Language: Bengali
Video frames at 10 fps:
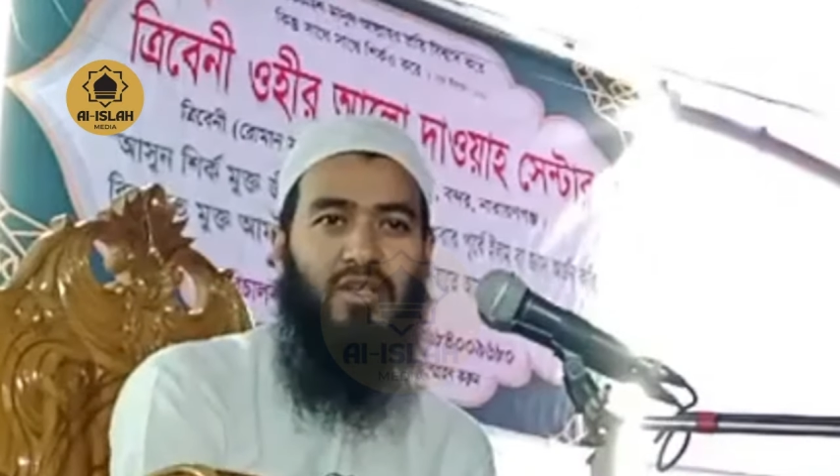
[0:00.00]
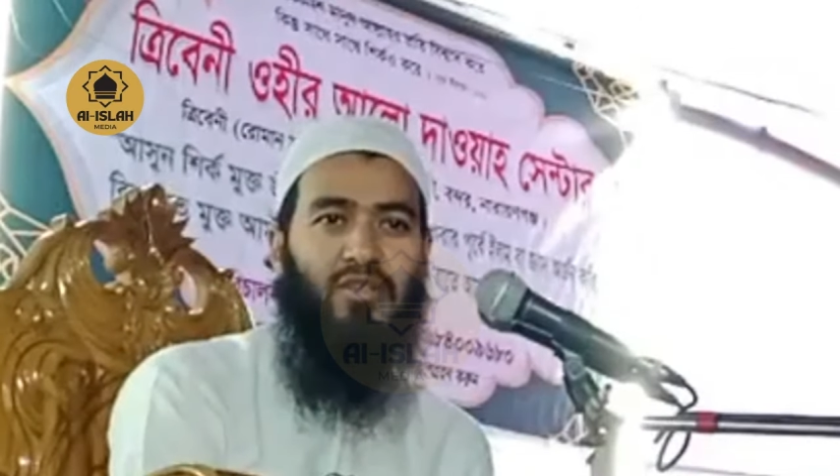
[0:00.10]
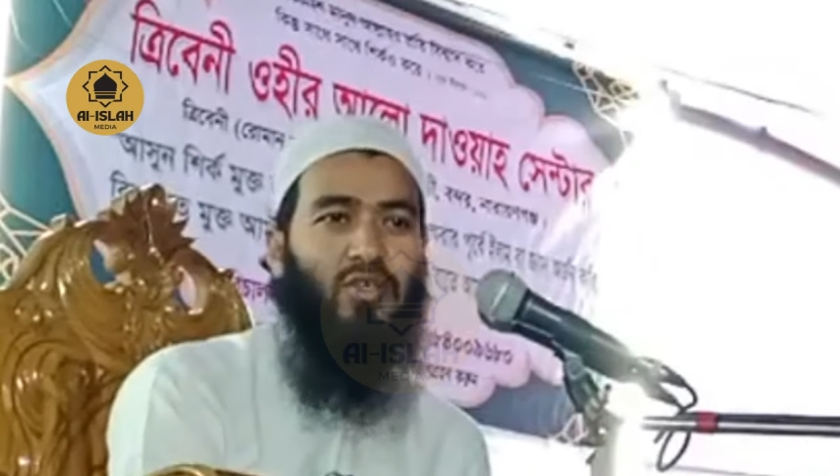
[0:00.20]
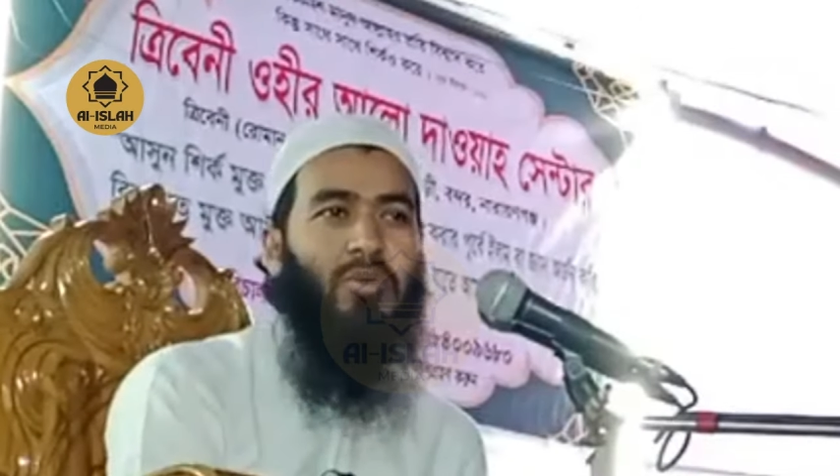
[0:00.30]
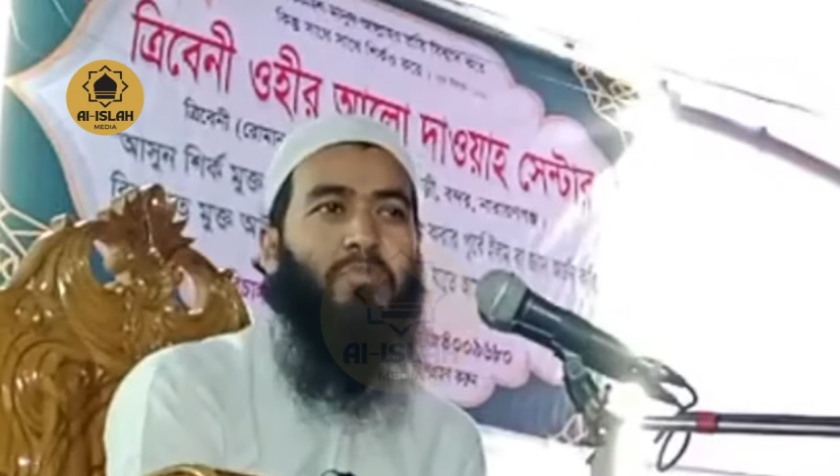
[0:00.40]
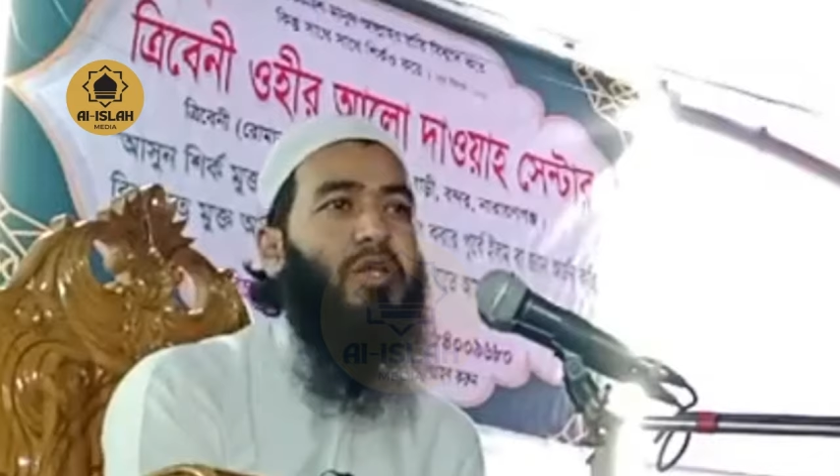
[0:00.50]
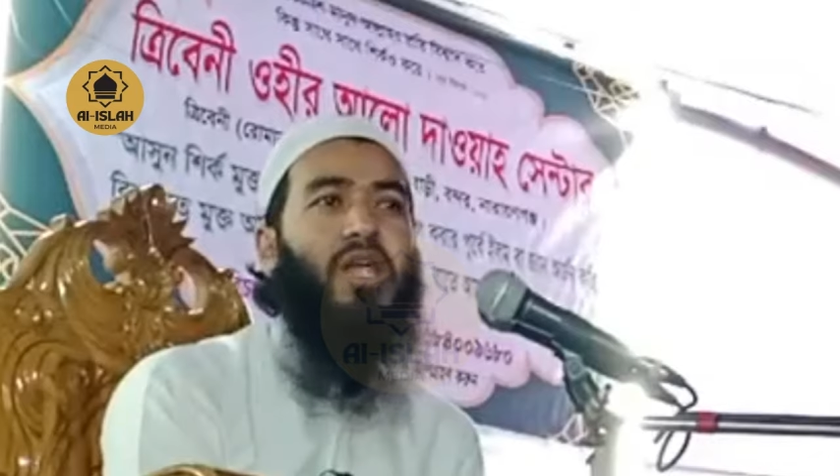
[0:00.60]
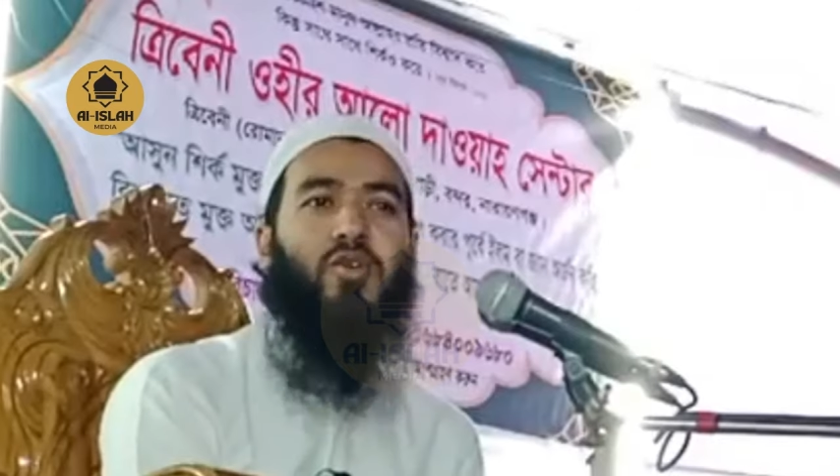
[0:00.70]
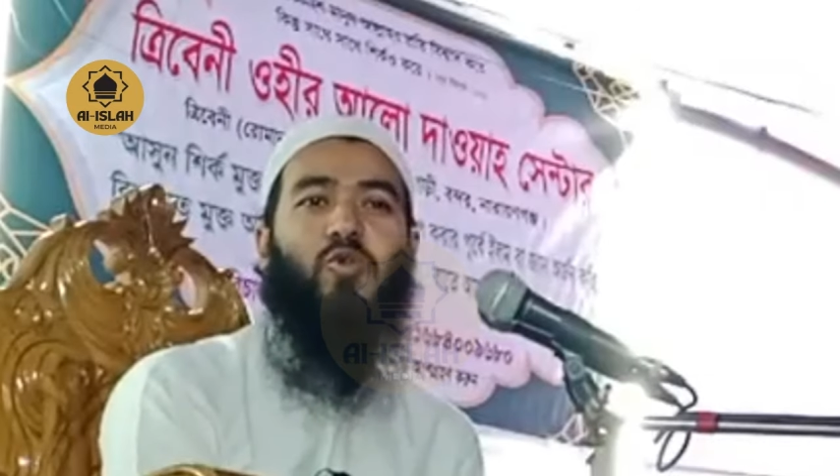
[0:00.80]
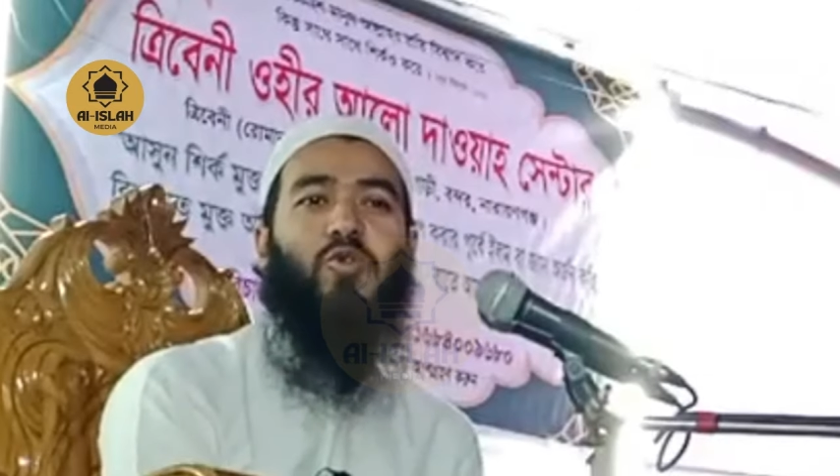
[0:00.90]
তবে
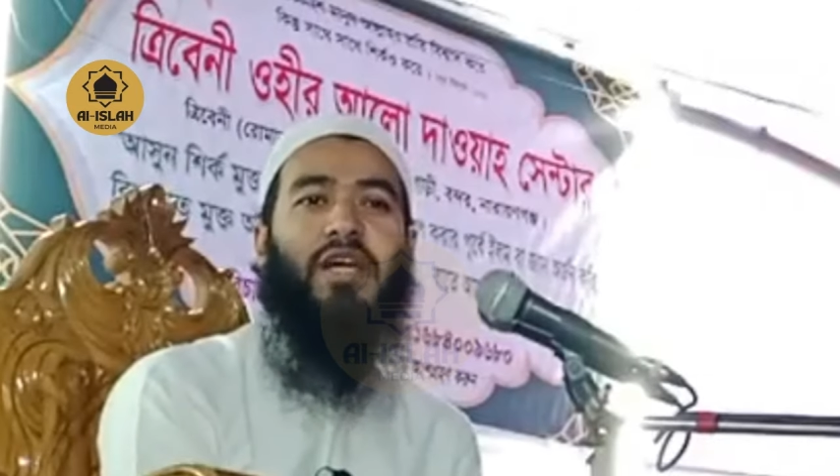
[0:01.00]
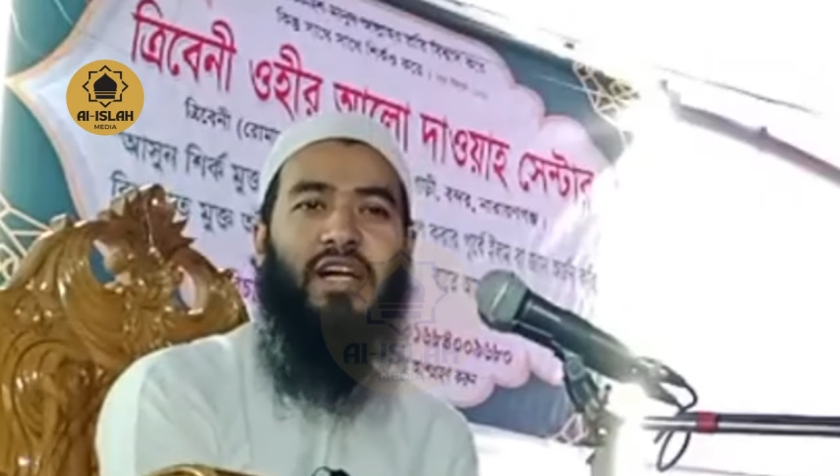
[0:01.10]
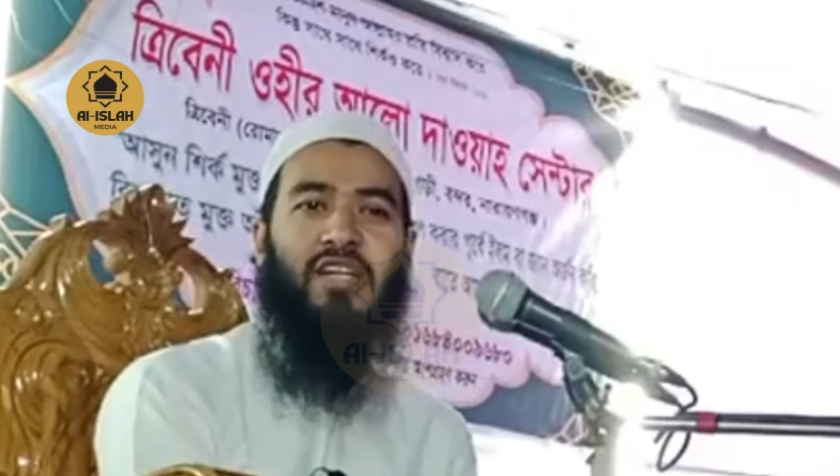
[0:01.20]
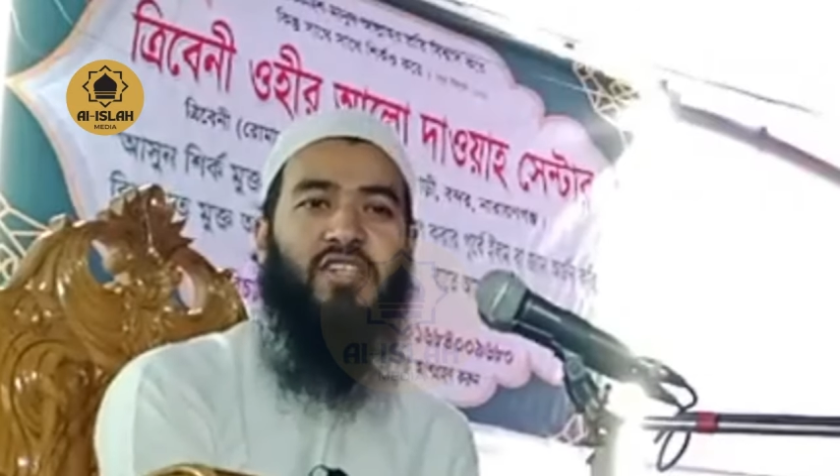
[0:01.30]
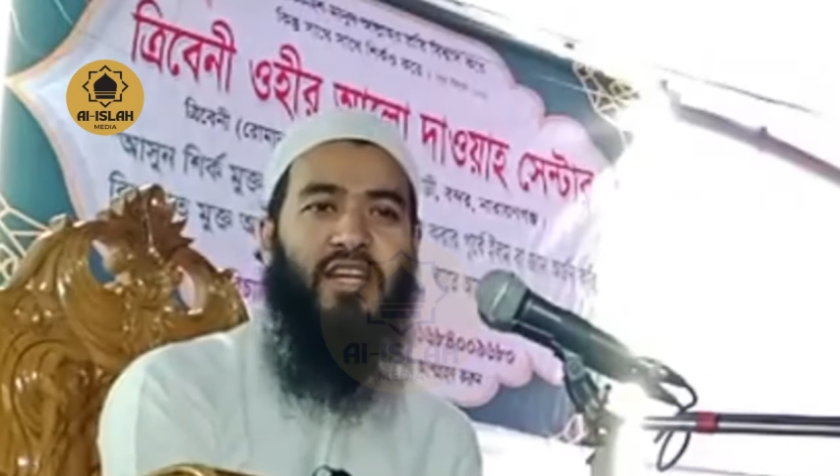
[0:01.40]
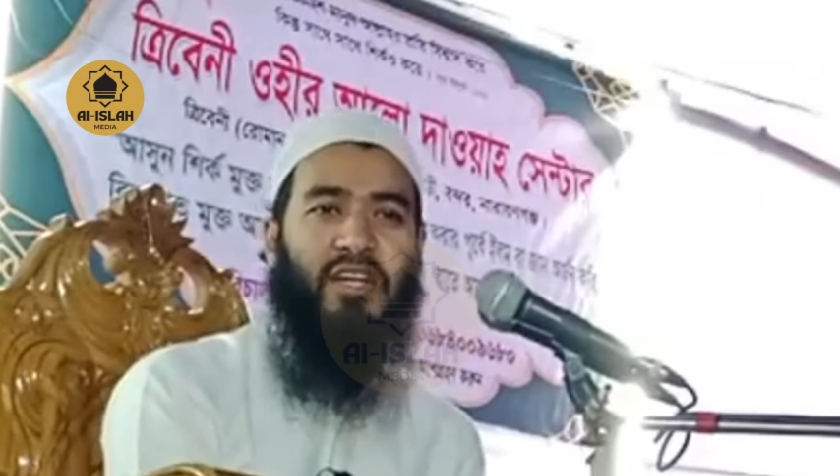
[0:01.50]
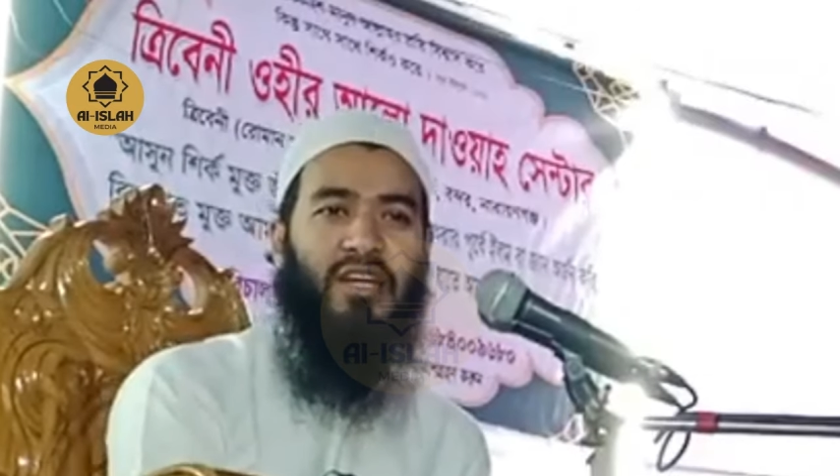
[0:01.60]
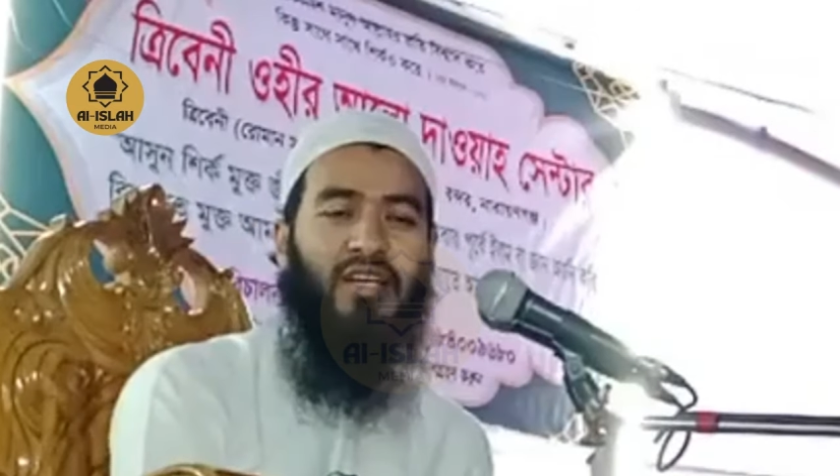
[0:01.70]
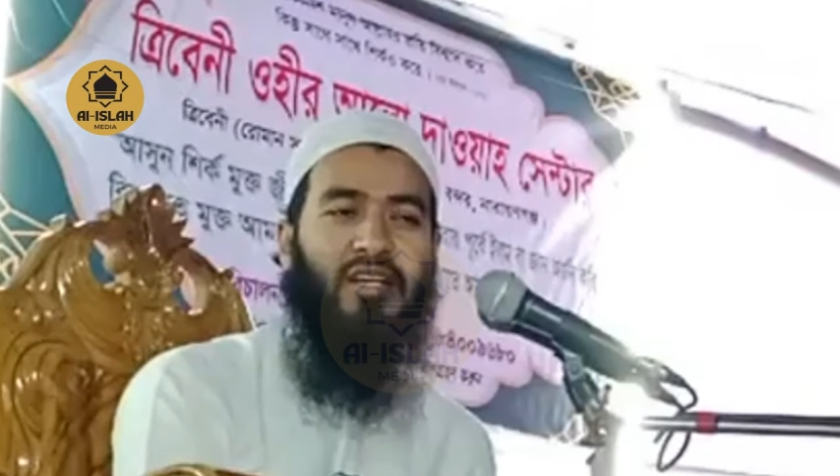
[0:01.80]
পিলারগুলো দেখা যায় না